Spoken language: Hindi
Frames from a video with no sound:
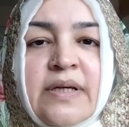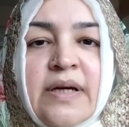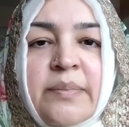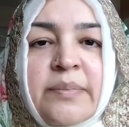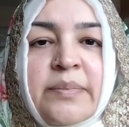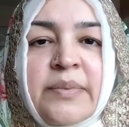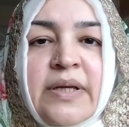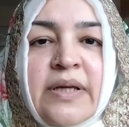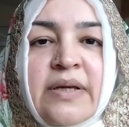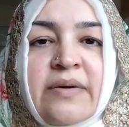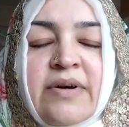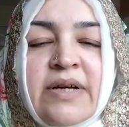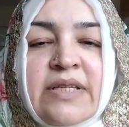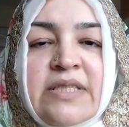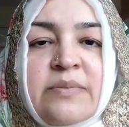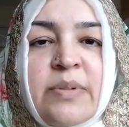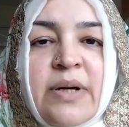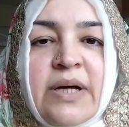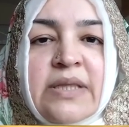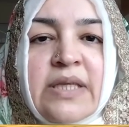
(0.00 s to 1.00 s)
अपने
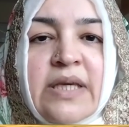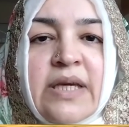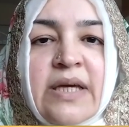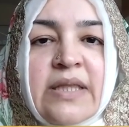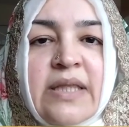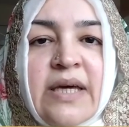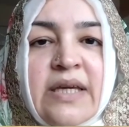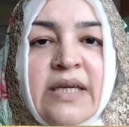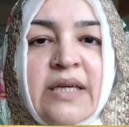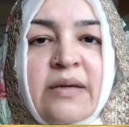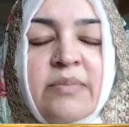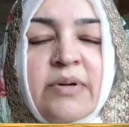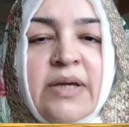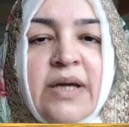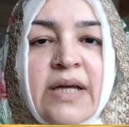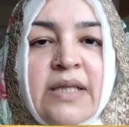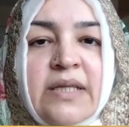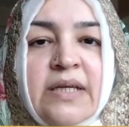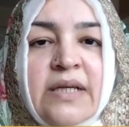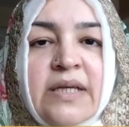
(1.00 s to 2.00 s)
वाजिबात की अदायगी भी
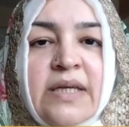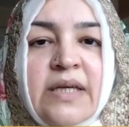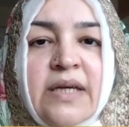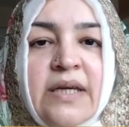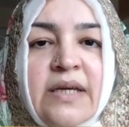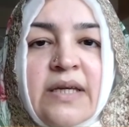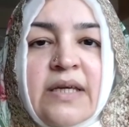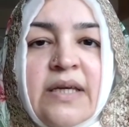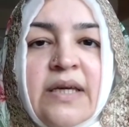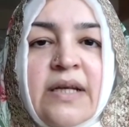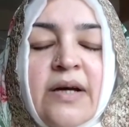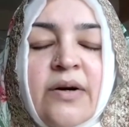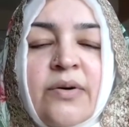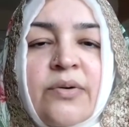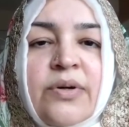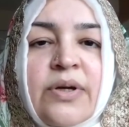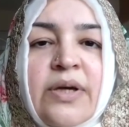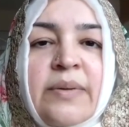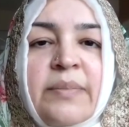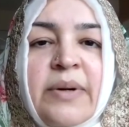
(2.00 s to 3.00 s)
याद रखिए यह ना
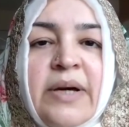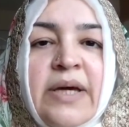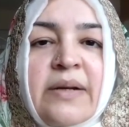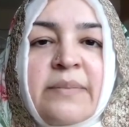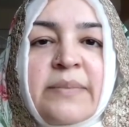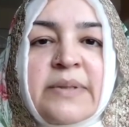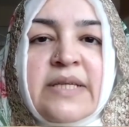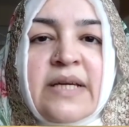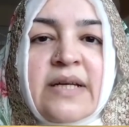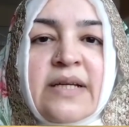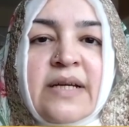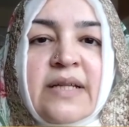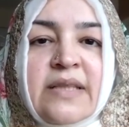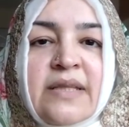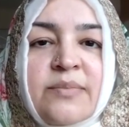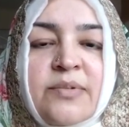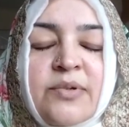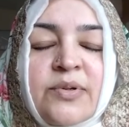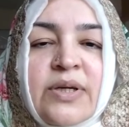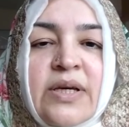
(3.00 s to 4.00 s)
हो कि माह रमज़ान
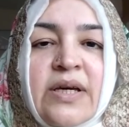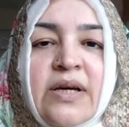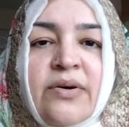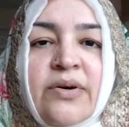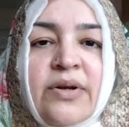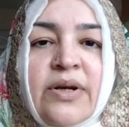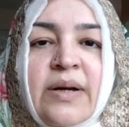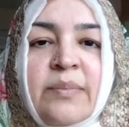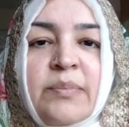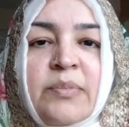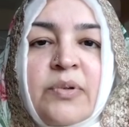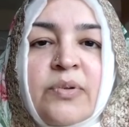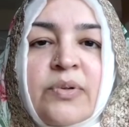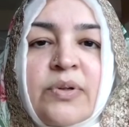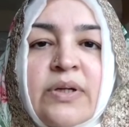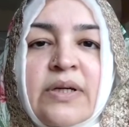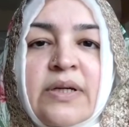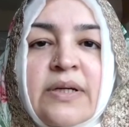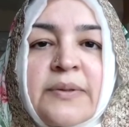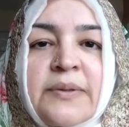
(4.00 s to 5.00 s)
ख़त्म हो गया और आप लोग